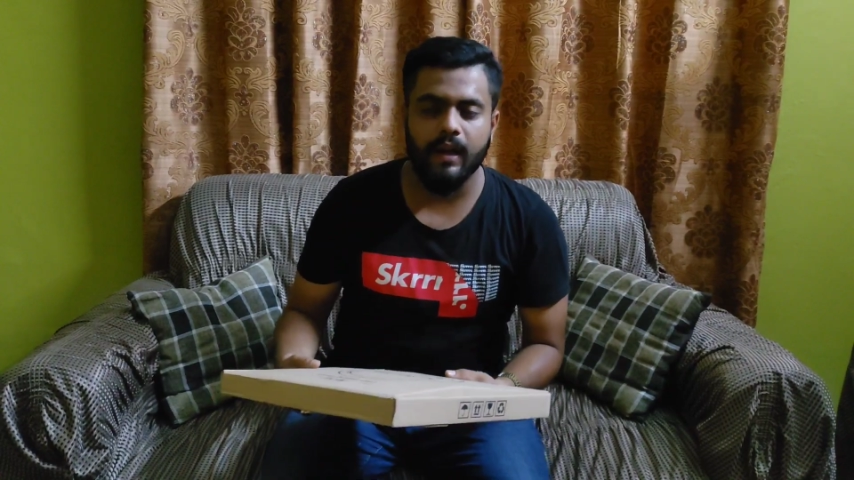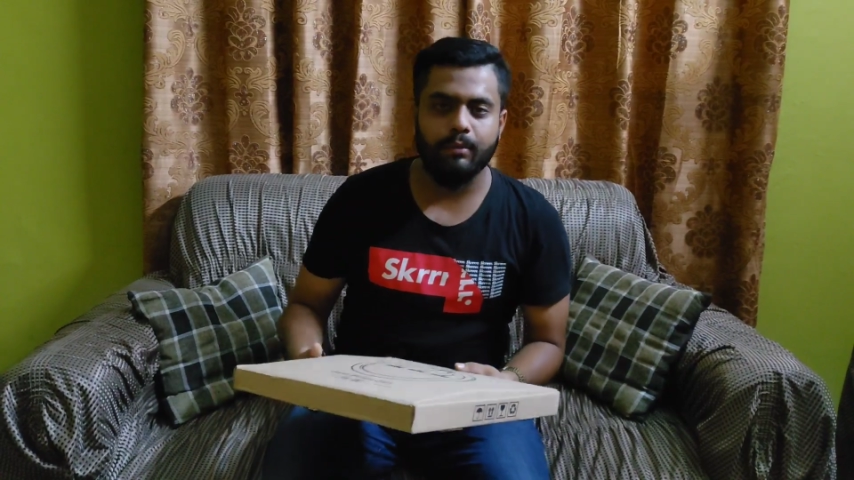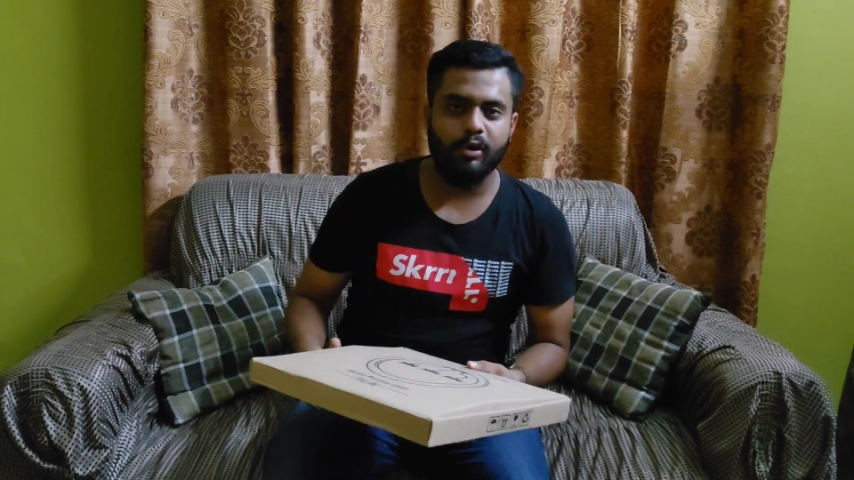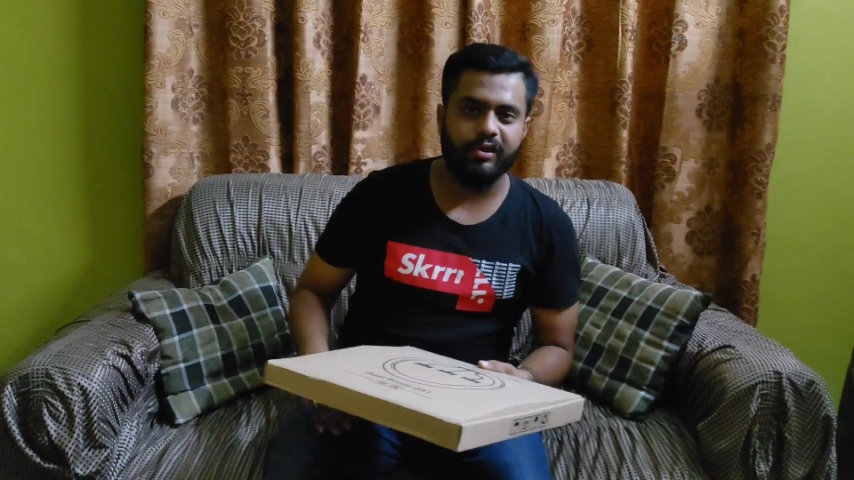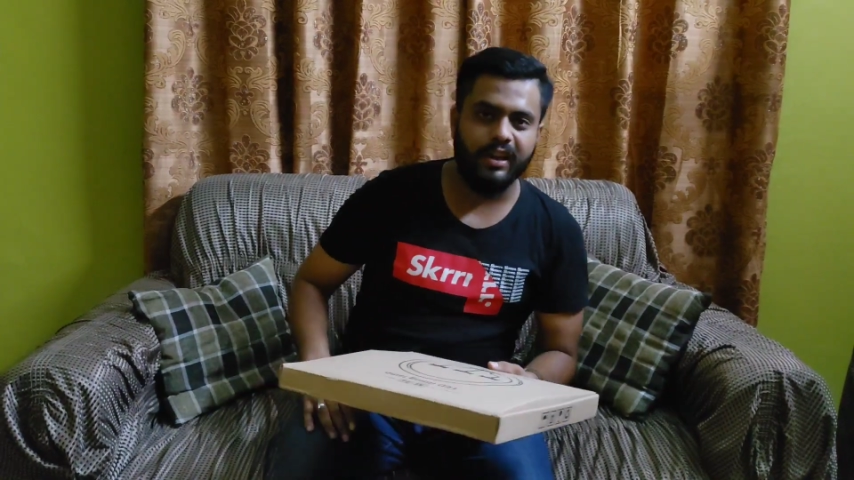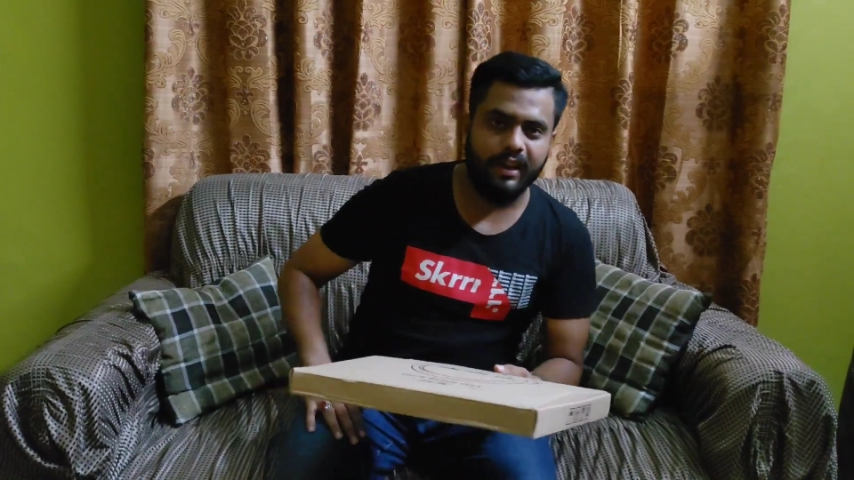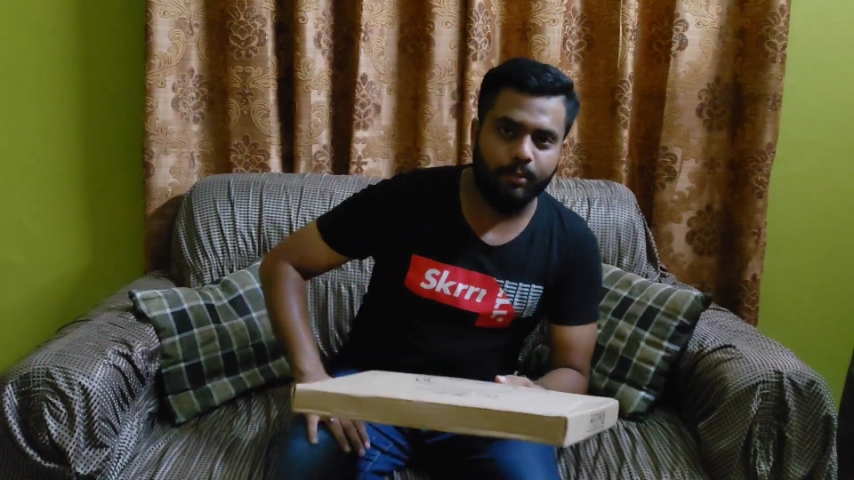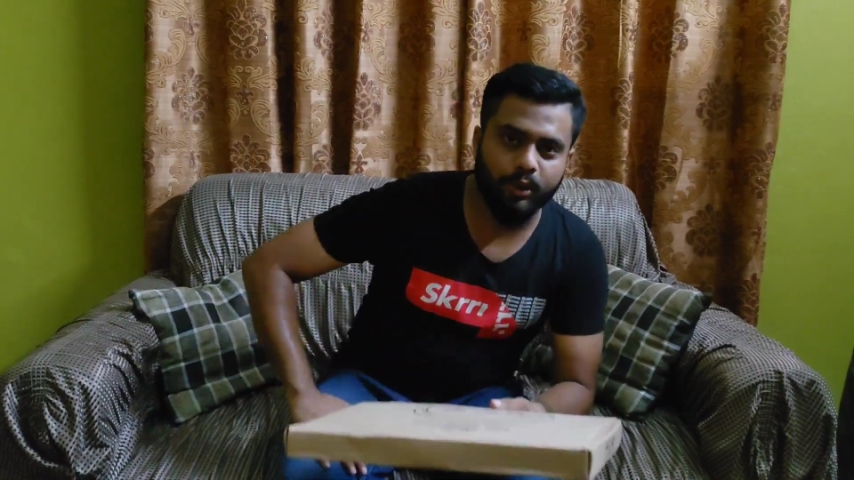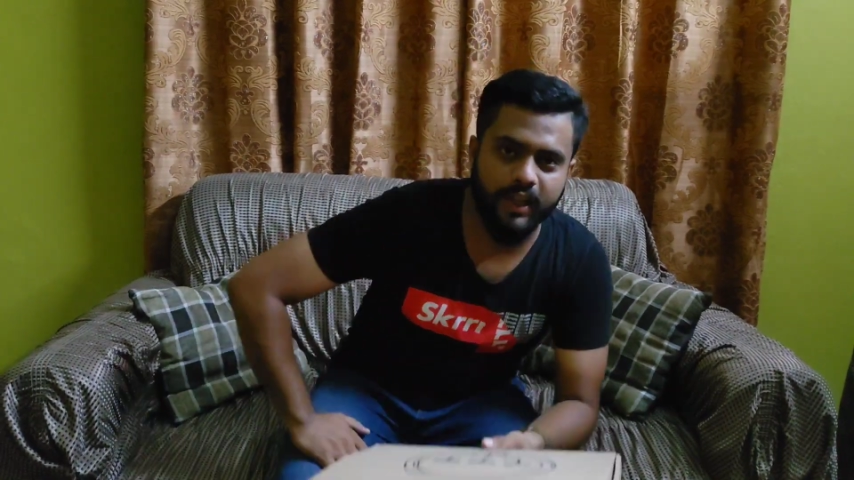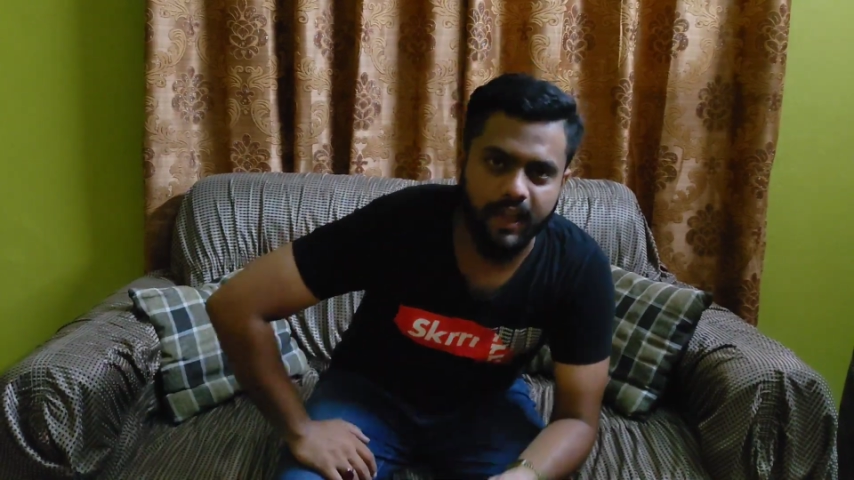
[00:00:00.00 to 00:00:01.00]
पहले अनबॉक्स करते हैं
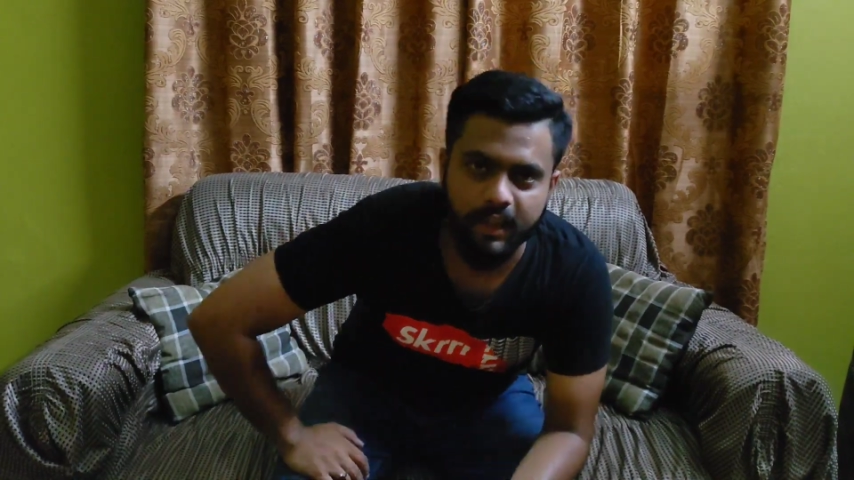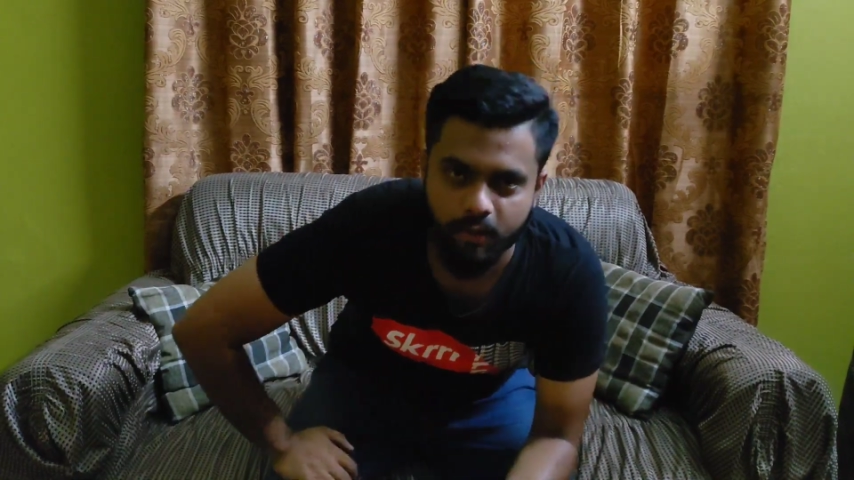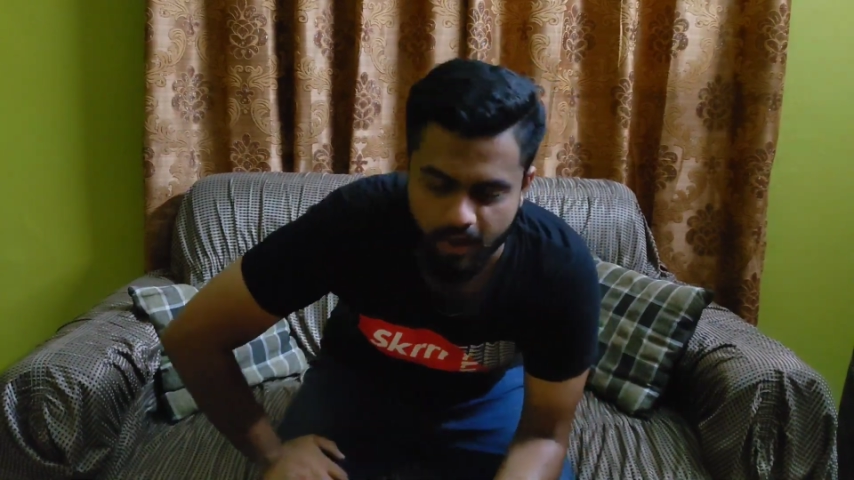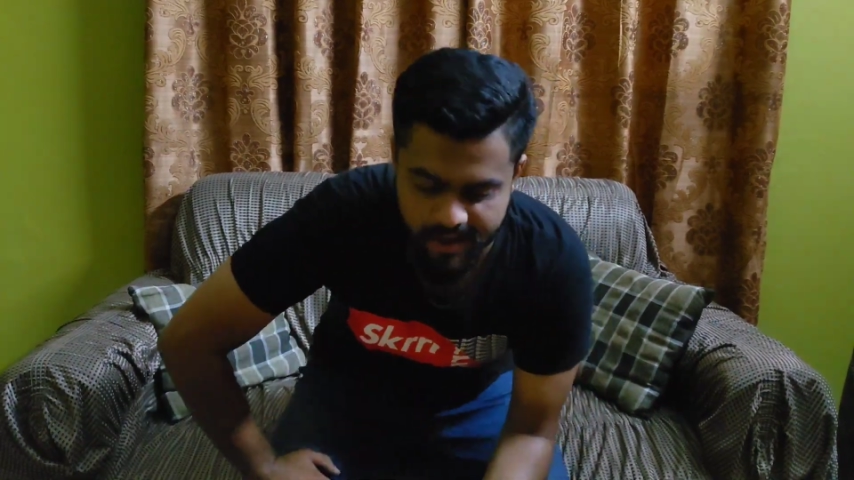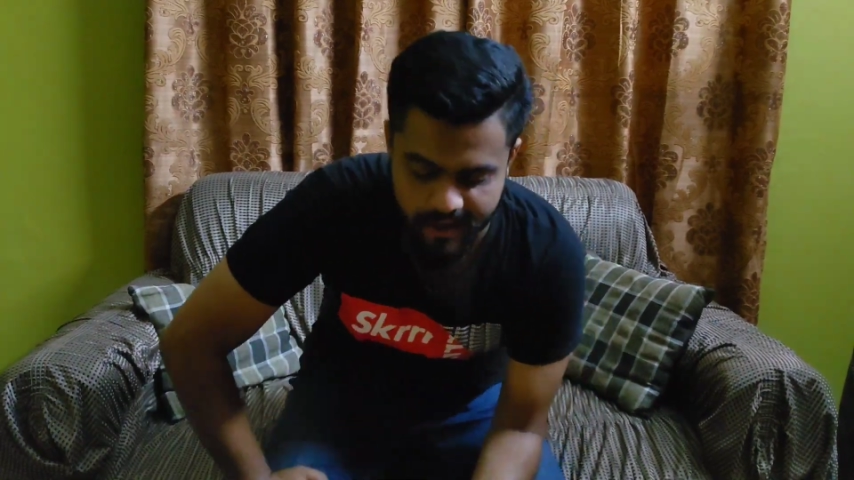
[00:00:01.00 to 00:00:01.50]
आपको दिखाते हैं तो आए